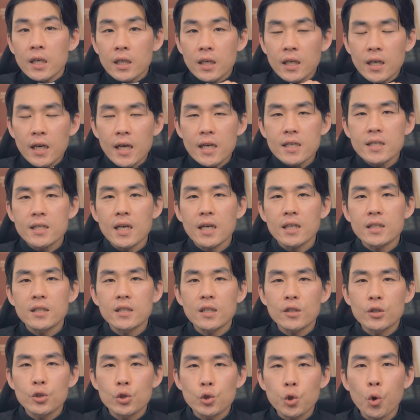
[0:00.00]

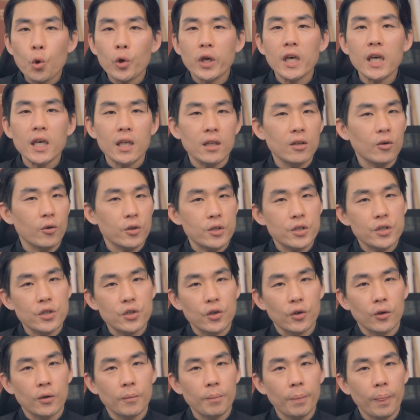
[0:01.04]
르네상스 초기인
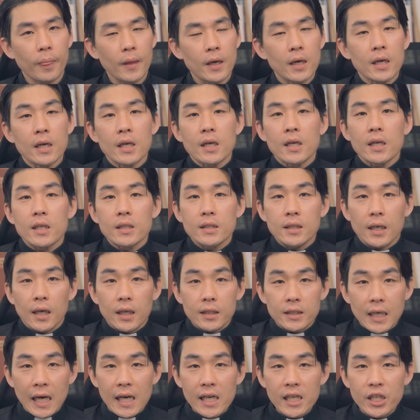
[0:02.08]
것이죠. 자,
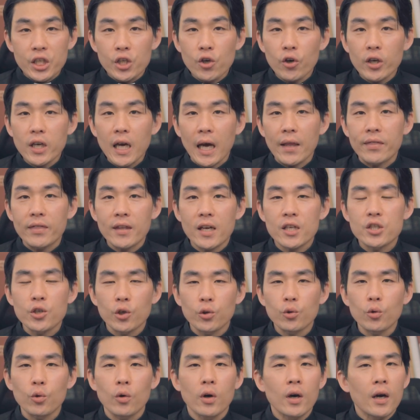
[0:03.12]
잘 기억이 안
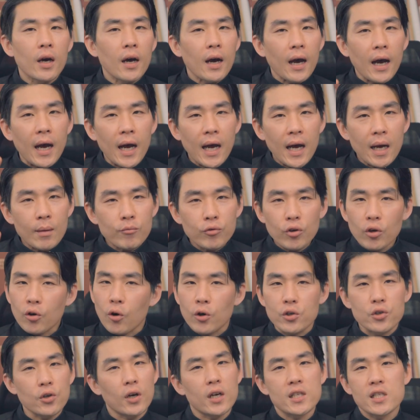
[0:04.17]
나셔도 아무런
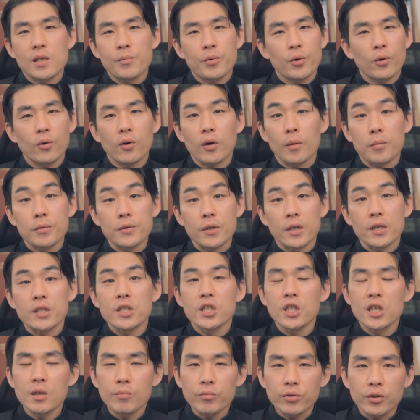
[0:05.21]
걱정하실 필요가 없어요.
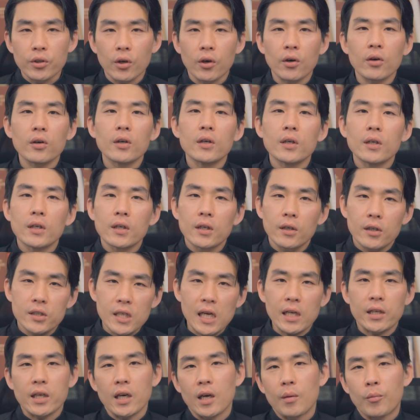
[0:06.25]
지금부터
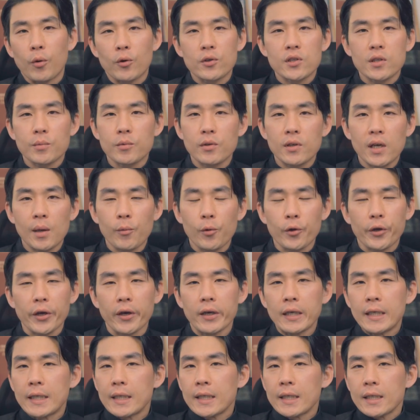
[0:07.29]
짧게 복습을 해볼게요.
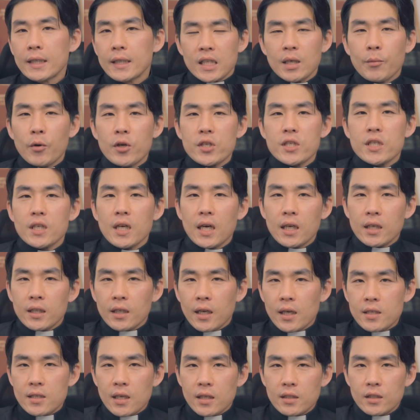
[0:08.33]
이번 시간
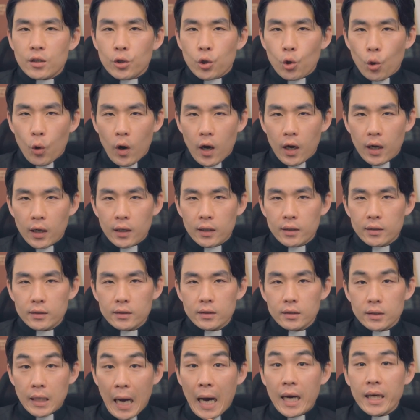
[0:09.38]
르네상스 교황
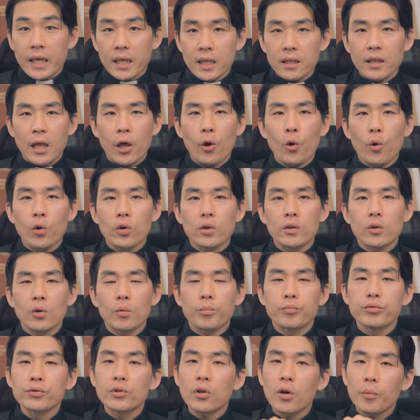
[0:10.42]
강의
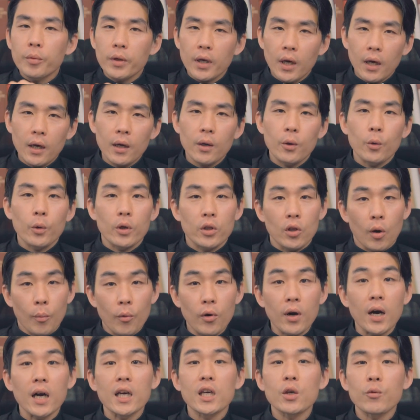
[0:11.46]
내용으로 부드럽게 이렇게
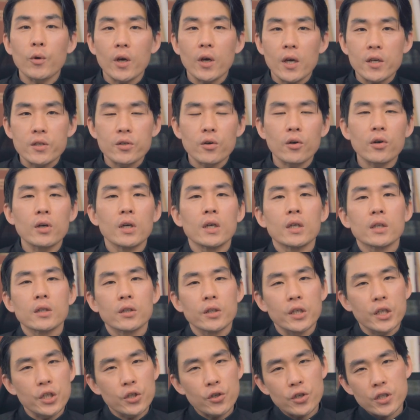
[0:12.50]
넘어가기 위해서 그
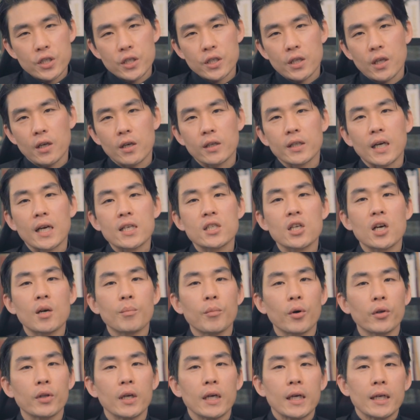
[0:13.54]
이전 시대를 다시
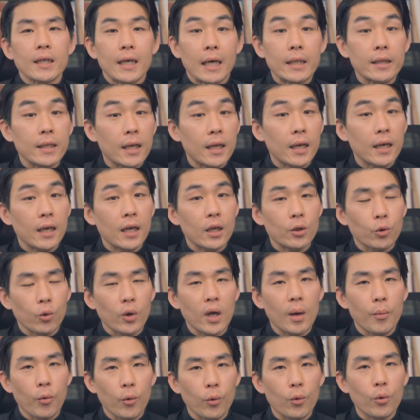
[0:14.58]
한번 간단하게
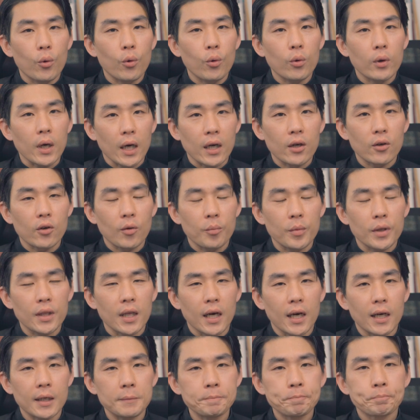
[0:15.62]
돌아보고 가는
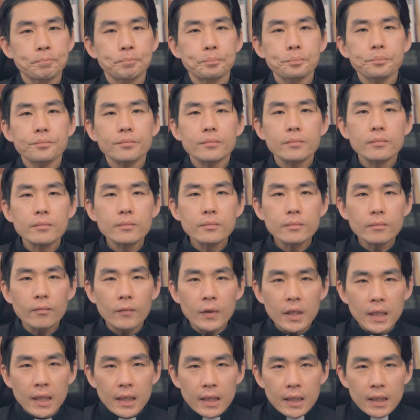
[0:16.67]
겁니다.
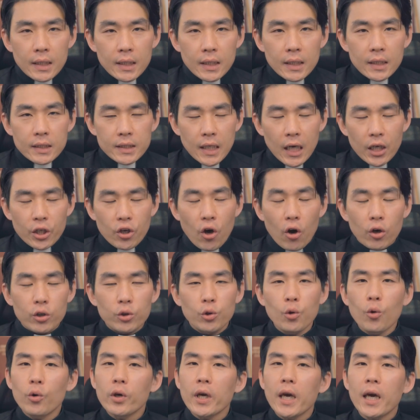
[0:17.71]
자,
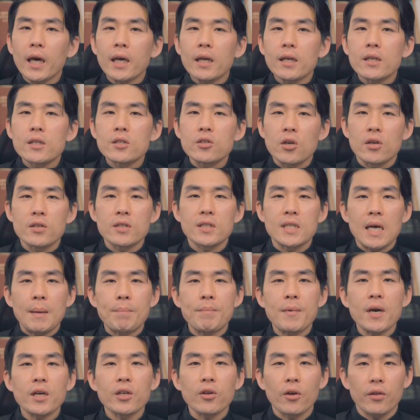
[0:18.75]
격동의
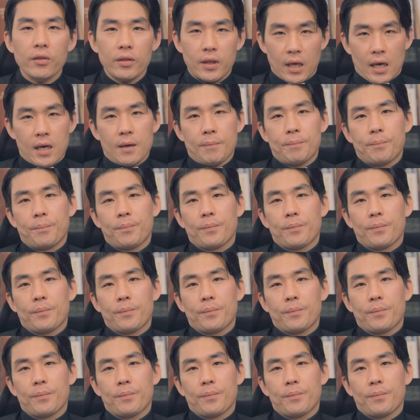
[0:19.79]
천삼백 년대.